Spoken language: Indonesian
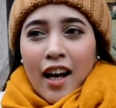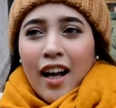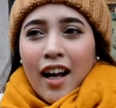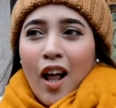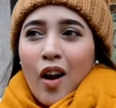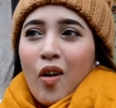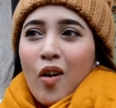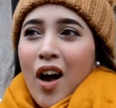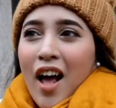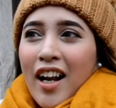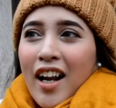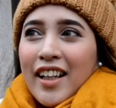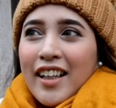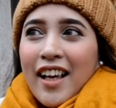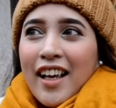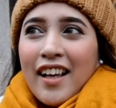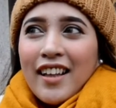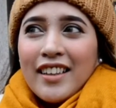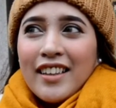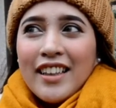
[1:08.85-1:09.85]
Kalau
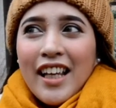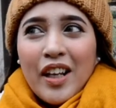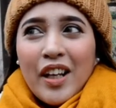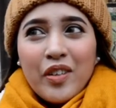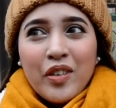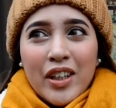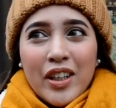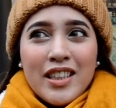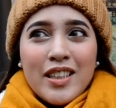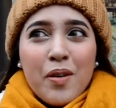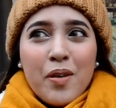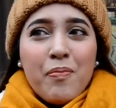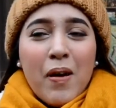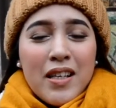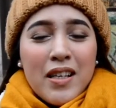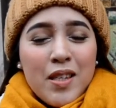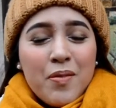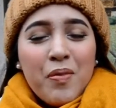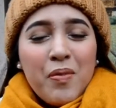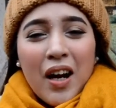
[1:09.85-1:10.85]
kalian di Indonesia
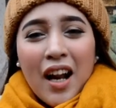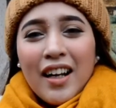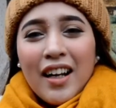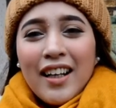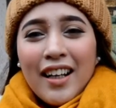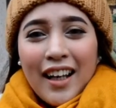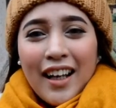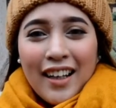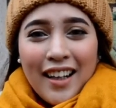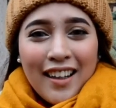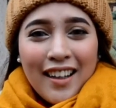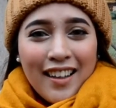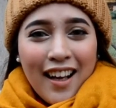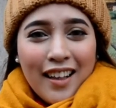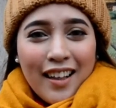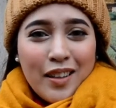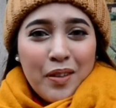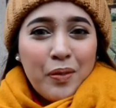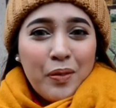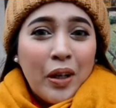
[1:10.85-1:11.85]
pasti pernah dengar
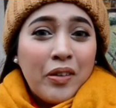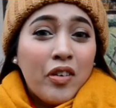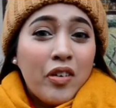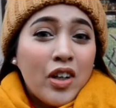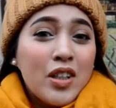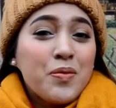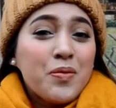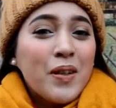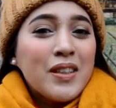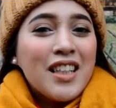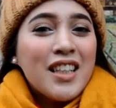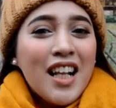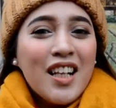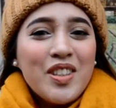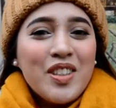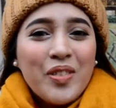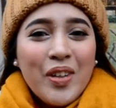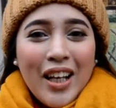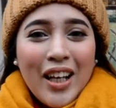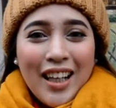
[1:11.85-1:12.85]
kata-kata Black Forest Pasti
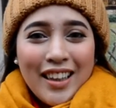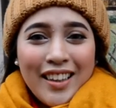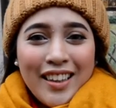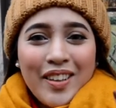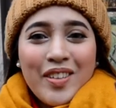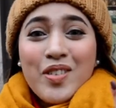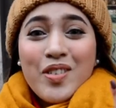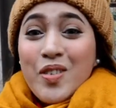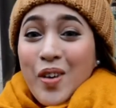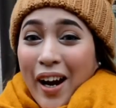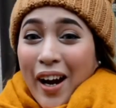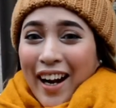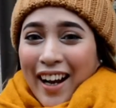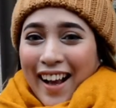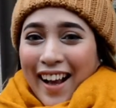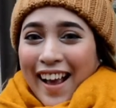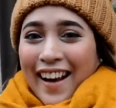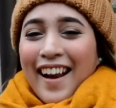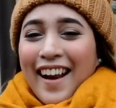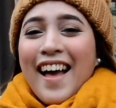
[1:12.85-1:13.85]
langsung ingetnya kue
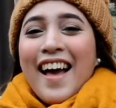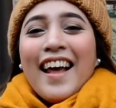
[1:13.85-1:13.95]
kan